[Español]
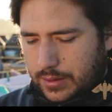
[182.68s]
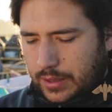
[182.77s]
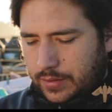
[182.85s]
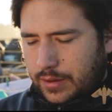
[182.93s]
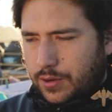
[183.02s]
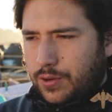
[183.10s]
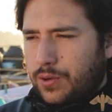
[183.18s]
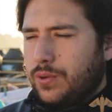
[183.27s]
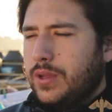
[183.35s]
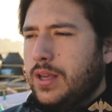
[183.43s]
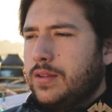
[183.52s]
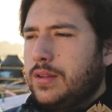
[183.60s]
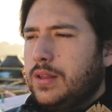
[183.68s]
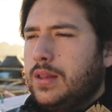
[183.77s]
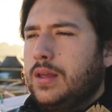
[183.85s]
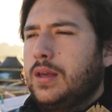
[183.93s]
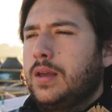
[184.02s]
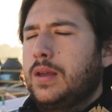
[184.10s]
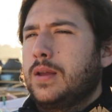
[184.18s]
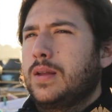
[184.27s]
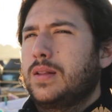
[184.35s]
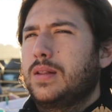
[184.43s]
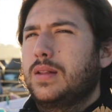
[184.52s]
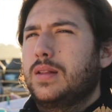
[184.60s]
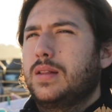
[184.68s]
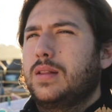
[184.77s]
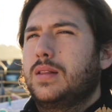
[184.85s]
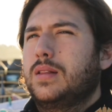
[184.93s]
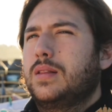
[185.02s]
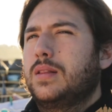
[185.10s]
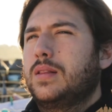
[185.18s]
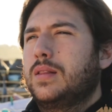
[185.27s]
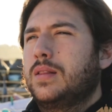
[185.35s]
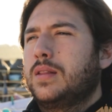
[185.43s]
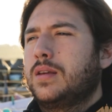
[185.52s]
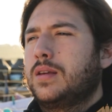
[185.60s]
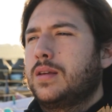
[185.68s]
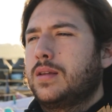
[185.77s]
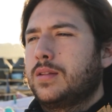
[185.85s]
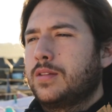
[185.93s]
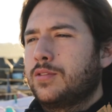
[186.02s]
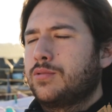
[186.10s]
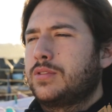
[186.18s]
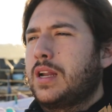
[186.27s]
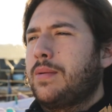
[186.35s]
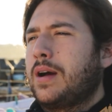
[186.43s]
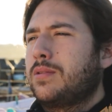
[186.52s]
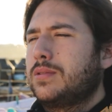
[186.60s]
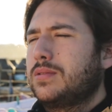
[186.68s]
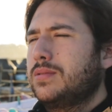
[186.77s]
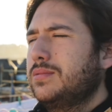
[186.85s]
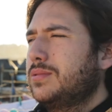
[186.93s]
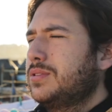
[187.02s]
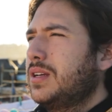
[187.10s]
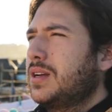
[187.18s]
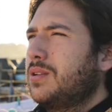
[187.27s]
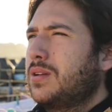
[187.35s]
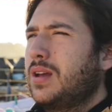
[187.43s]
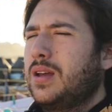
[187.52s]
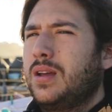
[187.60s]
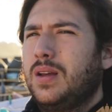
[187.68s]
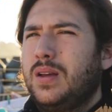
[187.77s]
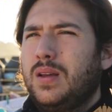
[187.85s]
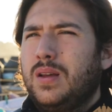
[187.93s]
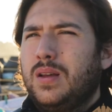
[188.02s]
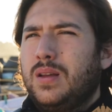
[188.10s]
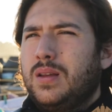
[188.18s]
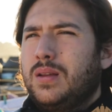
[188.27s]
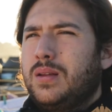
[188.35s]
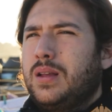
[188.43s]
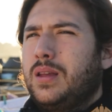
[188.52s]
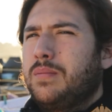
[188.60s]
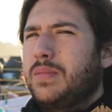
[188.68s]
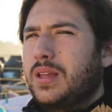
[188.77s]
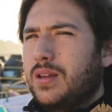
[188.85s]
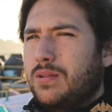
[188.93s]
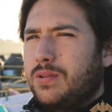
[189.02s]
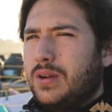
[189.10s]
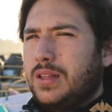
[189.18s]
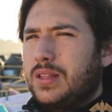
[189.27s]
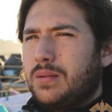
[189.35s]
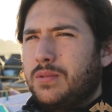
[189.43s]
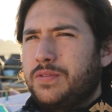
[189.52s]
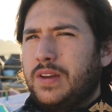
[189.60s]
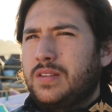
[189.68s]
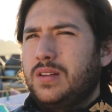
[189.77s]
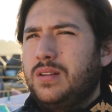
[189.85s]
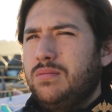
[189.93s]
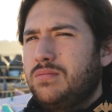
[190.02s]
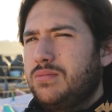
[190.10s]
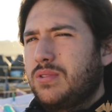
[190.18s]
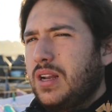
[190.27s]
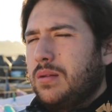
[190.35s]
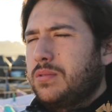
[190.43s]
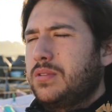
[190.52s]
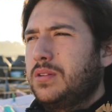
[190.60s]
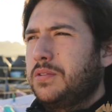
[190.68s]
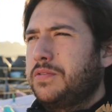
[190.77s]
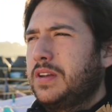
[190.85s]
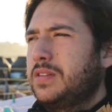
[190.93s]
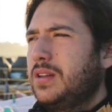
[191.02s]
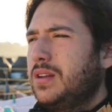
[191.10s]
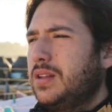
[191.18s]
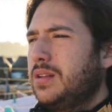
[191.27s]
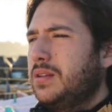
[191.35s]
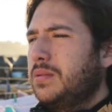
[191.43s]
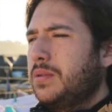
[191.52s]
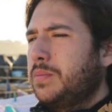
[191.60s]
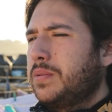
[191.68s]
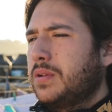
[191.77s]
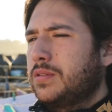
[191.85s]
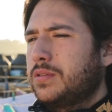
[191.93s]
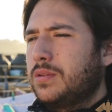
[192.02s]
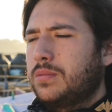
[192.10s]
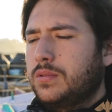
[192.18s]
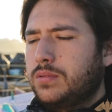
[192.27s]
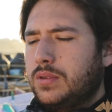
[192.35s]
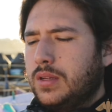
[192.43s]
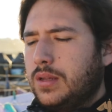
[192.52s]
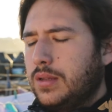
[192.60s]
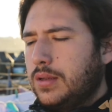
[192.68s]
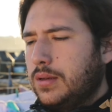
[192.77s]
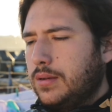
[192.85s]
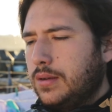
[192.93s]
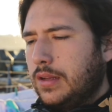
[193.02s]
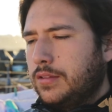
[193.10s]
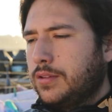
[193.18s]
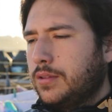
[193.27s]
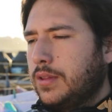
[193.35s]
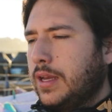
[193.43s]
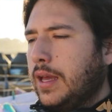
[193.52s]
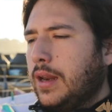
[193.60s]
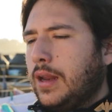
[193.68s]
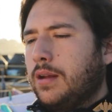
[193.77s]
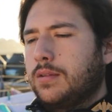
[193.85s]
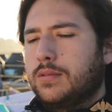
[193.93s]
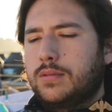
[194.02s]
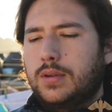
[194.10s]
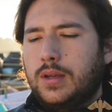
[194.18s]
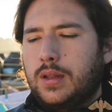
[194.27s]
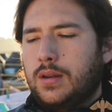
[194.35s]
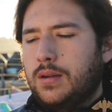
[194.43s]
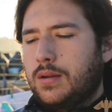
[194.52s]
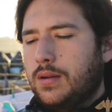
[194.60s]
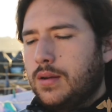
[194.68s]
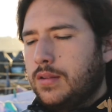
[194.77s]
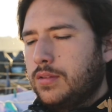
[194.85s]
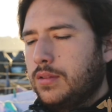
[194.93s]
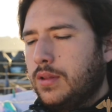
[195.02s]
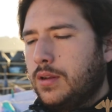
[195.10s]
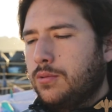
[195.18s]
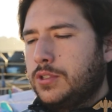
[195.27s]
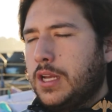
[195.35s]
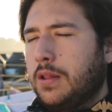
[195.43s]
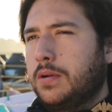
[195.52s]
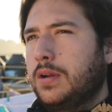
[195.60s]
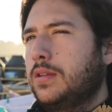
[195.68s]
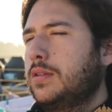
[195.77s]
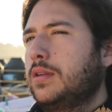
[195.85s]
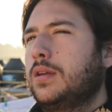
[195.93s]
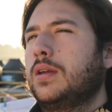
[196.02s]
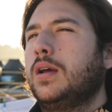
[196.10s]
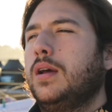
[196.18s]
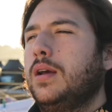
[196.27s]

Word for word: que se enorgullece de, de, su trabajo, ¿no? O sea, creo que en México no la tenemos fácil, nunca la hemos tenido fácil y, por eso somos una nación de guerreros, ¿no? una nación de luchadores y,